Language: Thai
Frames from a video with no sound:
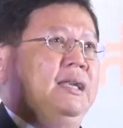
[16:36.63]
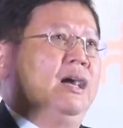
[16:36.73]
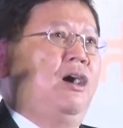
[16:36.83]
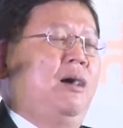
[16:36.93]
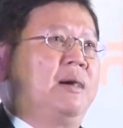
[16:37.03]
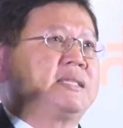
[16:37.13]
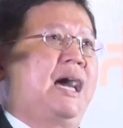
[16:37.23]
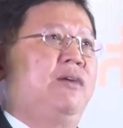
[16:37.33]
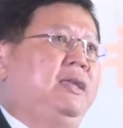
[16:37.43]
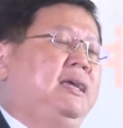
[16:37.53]
แล้วก็เอามา
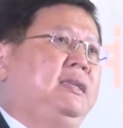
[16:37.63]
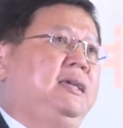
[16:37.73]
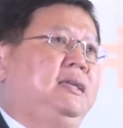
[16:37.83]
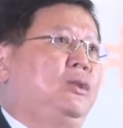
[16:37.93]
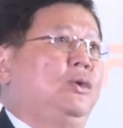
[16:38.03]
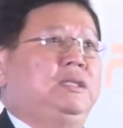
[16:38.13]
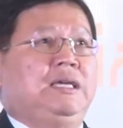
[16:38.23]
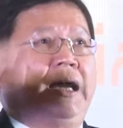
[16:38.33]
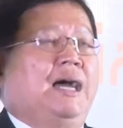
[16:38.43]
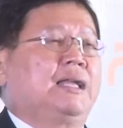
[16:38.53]
ใส่ไว้ในนี้ โดย
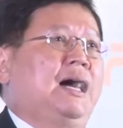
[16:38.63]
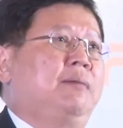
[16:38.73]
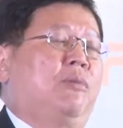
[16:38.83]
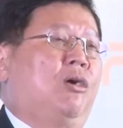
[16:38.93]
ที่ขาดการ